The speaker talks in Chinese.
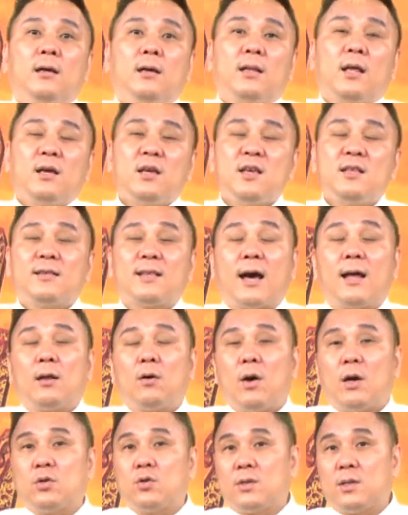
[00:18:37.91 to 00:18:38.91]
那应答
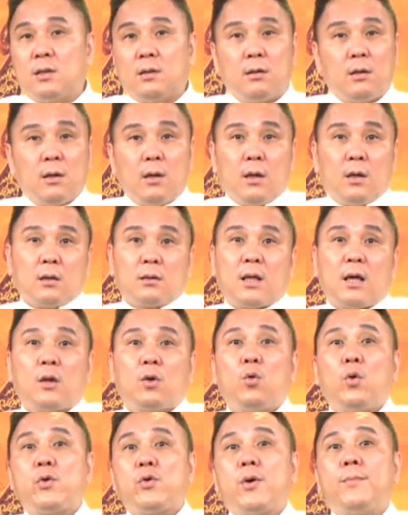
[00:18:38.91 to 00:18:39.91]
的话就是他
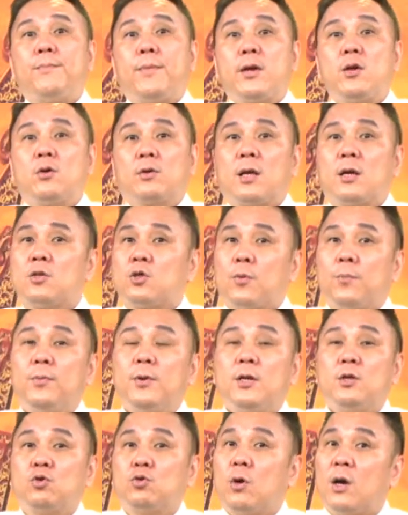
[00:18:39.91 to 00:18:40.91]
的会员没有，他总
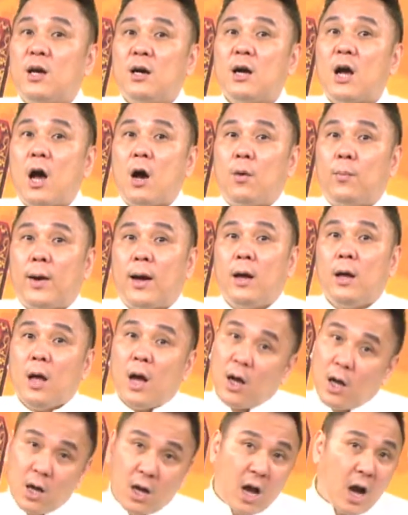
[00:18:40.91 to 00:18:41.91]
不能说很好吧？
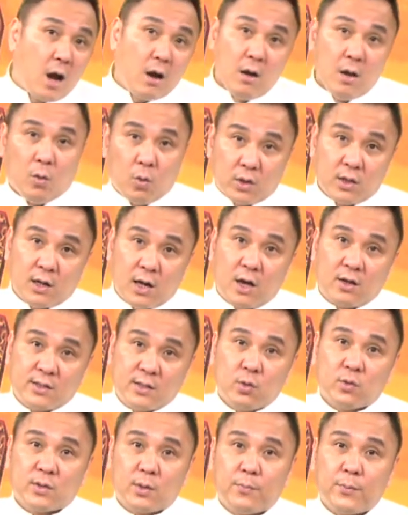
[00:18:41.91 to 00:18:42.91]
啊，很好，我的老
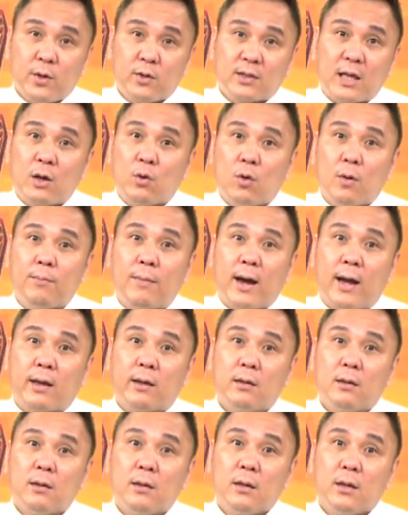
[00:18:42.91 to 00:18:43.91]
师为什么没有带我买？